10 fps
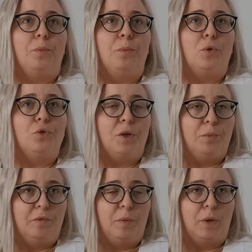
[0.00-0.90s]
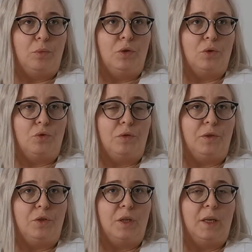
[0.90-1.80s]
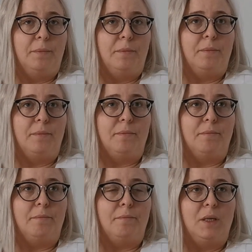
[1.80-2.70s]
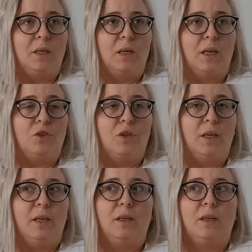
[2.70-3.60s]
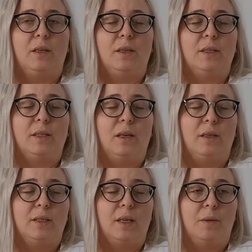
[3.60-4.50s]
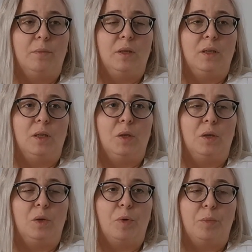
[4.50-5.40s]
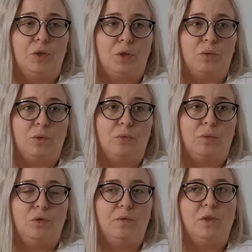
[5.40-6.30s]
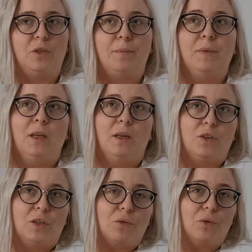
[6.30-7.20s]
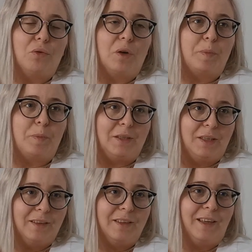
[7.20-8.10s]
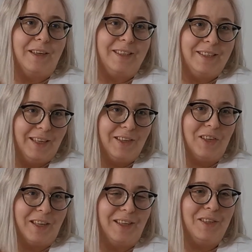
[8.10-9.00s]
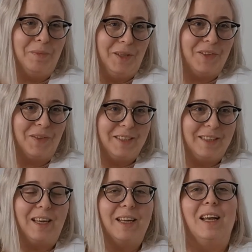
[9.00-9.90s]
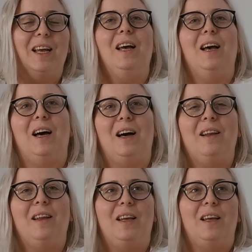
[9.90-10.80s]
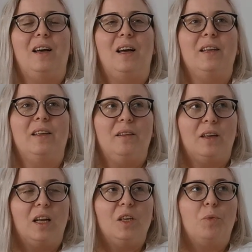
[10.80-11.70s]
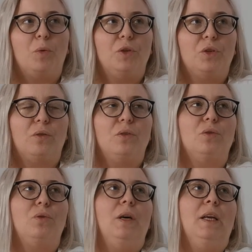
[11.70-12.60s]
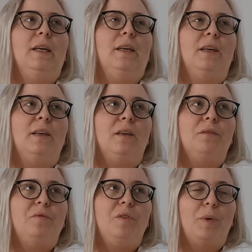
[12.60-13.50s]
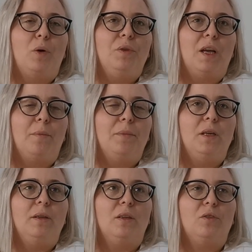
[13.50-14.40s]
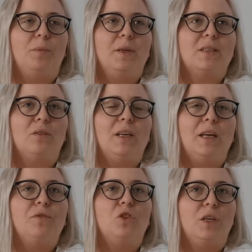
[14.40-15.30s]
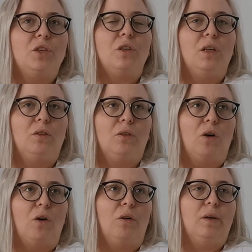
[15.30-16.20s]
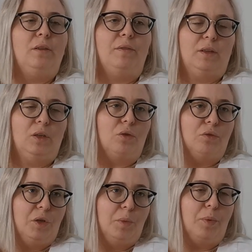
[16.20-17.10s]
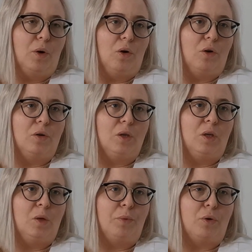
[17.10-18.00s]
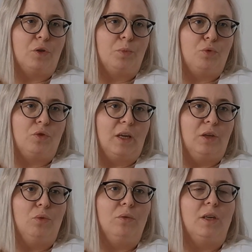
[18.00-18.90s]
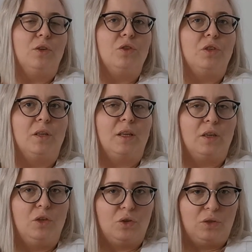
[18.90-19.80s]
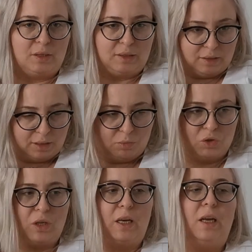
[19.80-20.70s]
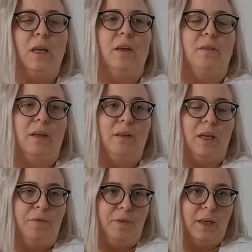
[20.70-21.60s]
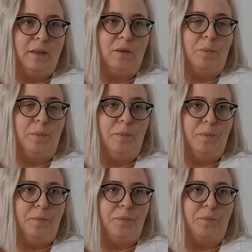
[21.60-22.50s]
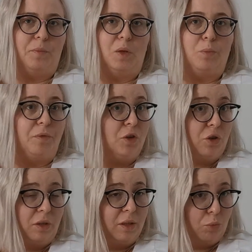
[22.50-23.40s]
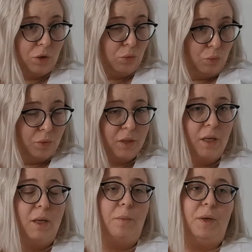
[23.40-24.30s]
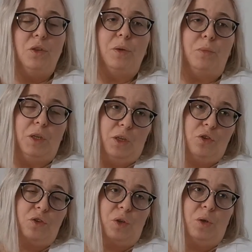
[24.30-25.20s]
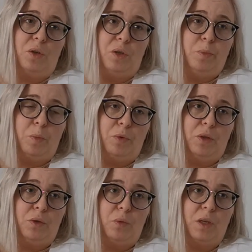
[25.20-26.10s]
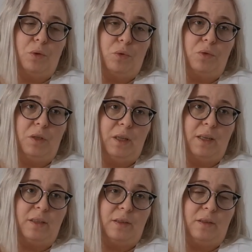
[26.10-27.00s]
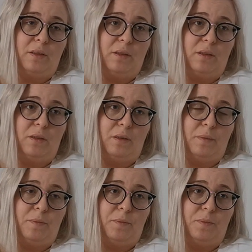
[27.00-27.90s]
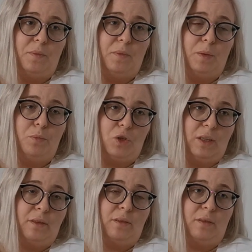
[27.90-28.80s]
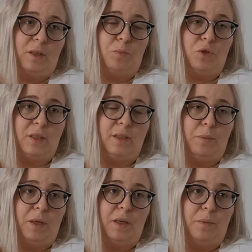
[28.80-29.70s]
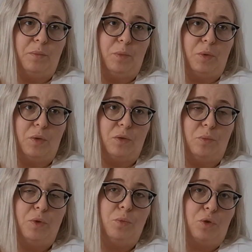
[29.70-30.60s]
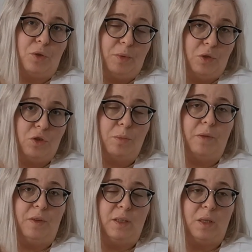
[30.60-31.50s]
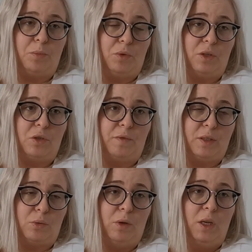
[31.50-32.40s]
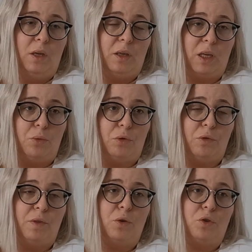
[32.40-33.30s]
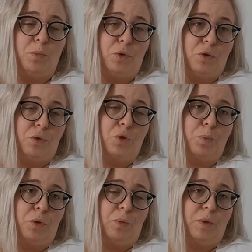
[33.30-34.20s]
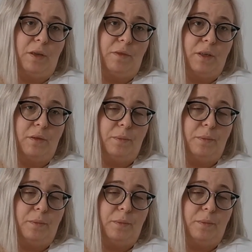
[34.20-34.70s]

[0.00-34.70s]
Możemy wypełnić oczywiście. Mm, my raczej e, zalecamy po miesiącu. Oczywiście rzadko która pacjentka chce czekać miesiąc, tak? Ale, ale generalnie po miesiącu e, wypełniamy, natomiast no, najwcześniej to e, dwa tygodnie po, po rozpuszczaniu. Należy się jednak liczyć z tym, że ten efekt mm, powiększenia na przykład ust będzie mniejszy po podaniu hialuronidazy przed, e, przed zabiegiem po prostu. Być może będzie trzeba więcej podać kwasu hialuronowego, żeby osiągnąć podobny efekt.